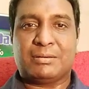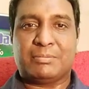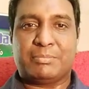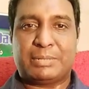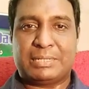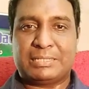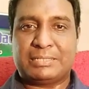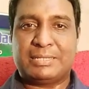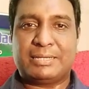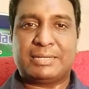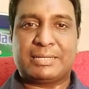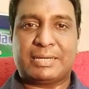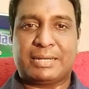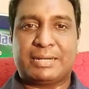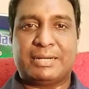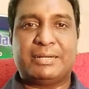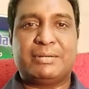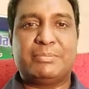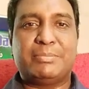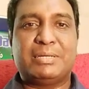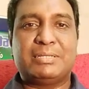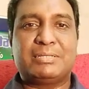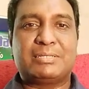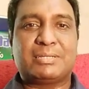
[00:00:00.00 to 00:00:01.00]
ప్రజెంట్
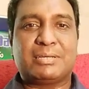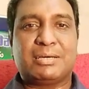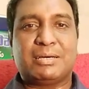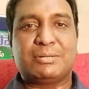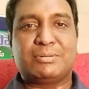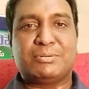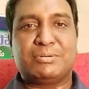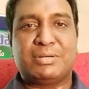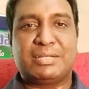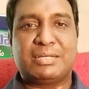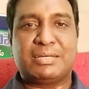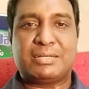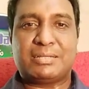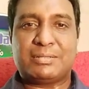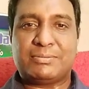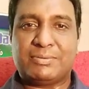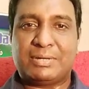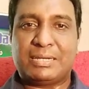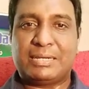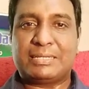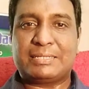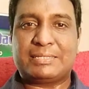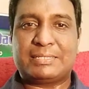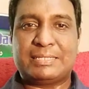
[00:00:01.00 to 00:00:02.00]
కరెంట్ బ్యాచ్ కాకుండా
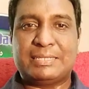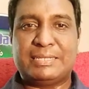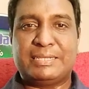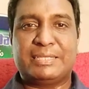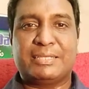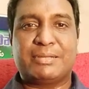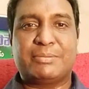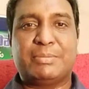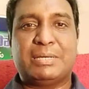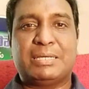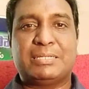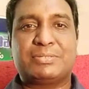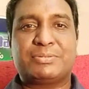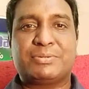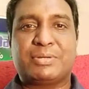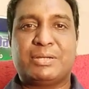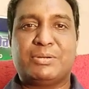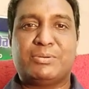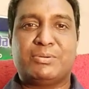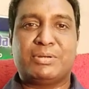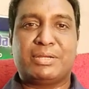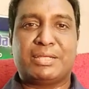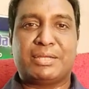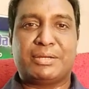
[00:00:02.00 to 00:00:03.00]
వాళ్ళకి సీనియర్ బ్యాచ్
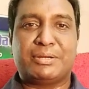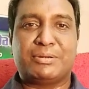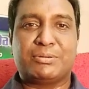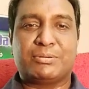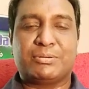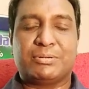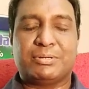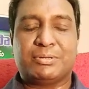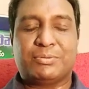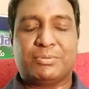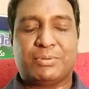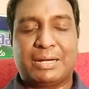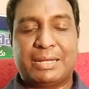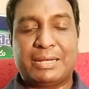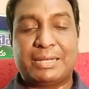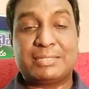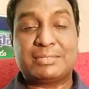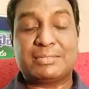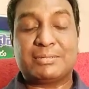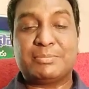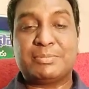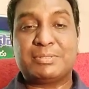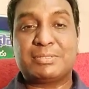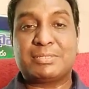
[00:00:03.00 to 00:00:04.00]
వాళ్ళు ఉన్నారనుకోండి వాళ్ళ
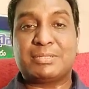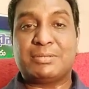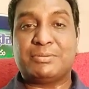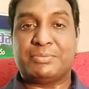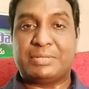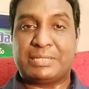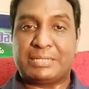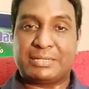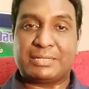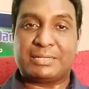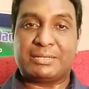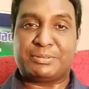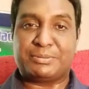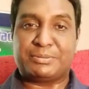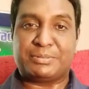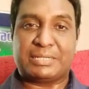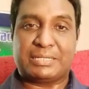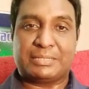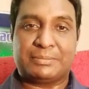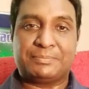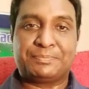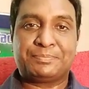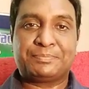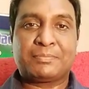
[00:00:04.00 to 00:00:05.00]
సమస్యలు వేరేగా
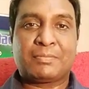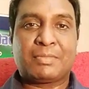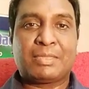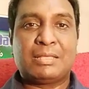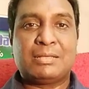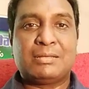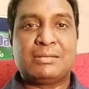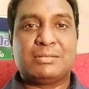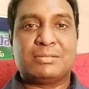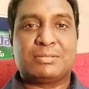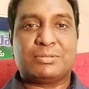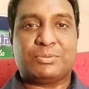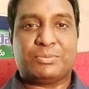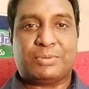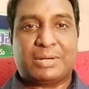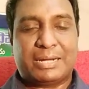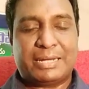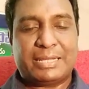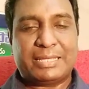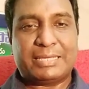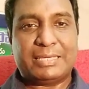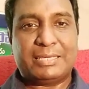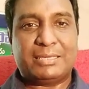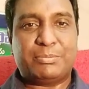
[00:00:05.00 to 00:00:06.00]
ఉన్నాయి సో
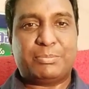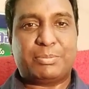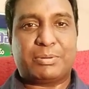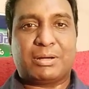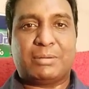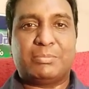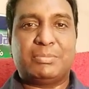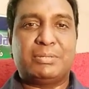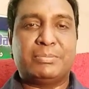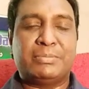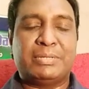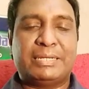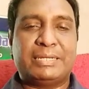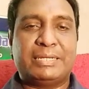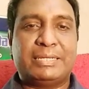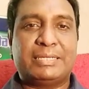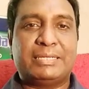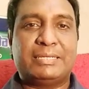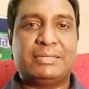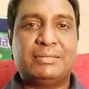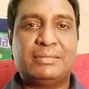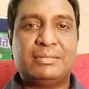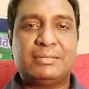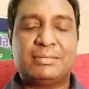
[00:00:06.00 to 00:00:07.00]
వాళ్ళకి ప్రాబ్లం
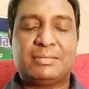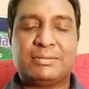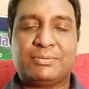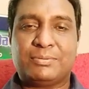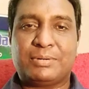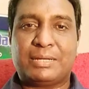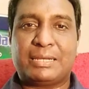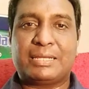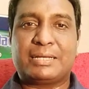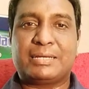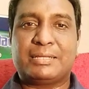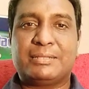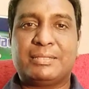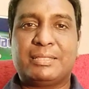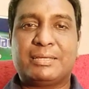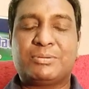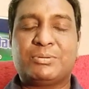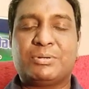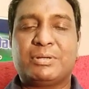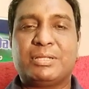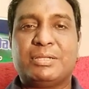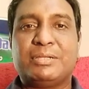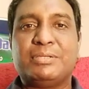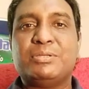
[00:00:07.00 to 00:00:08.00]
ఏంటి వాళ్ళకంతా
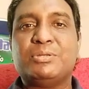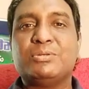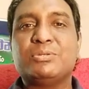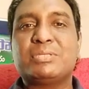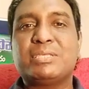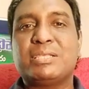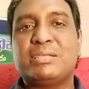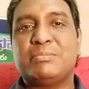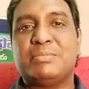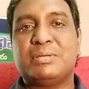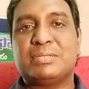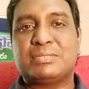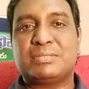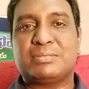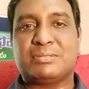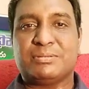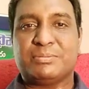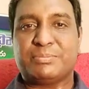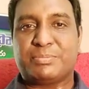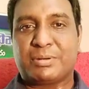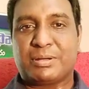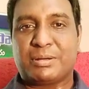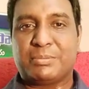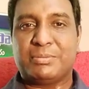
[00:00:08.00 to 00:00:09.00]
కూడా న్యూ సిలబస్
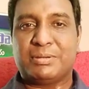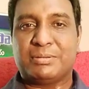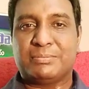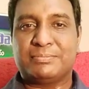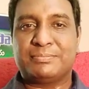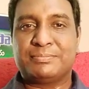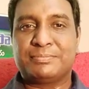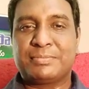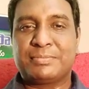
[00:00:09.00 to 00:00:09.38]
ప్రాబ్లం